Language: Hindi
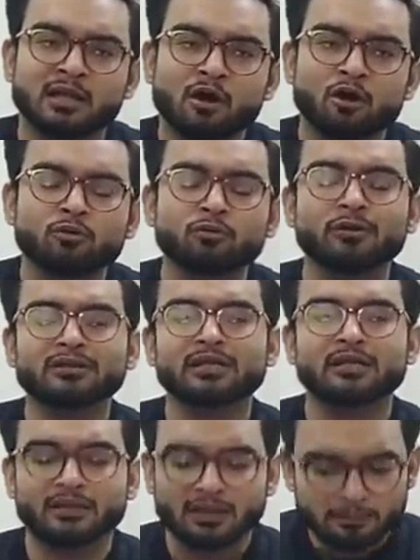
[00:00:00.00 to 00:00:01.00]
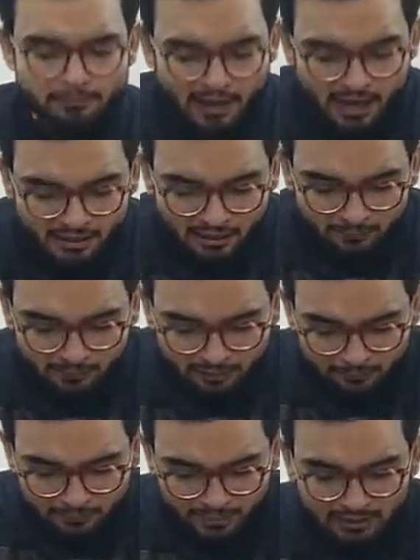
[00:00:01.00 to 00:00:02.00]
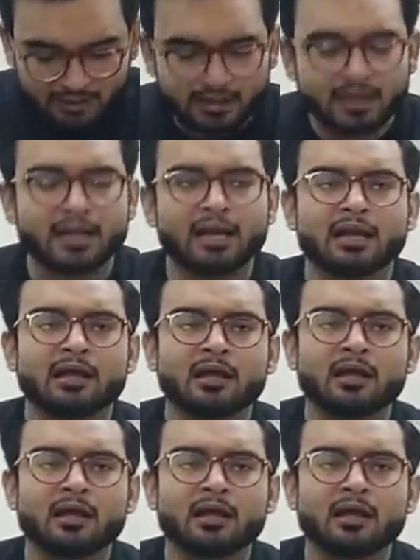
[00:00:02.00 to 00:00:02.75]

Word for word: और उनको एक तरीके का बहाना भी मिल गया है